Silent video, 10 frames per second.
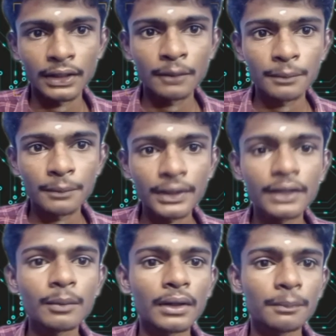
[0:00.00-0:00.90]
பெருக்கு
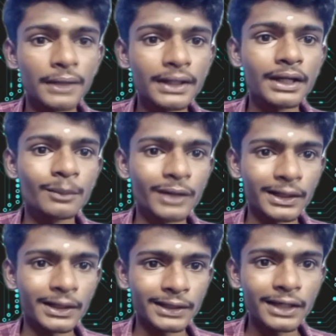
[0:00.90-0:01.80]
ப பெருக்கர்
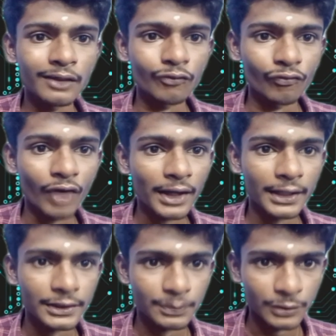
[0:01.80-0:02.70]
பலன் தான்
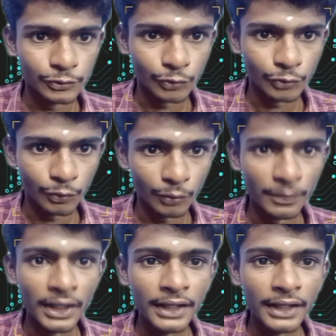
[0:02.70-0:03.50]
வாட்டேஜ் அப்படின்னு சொல்லுவோம்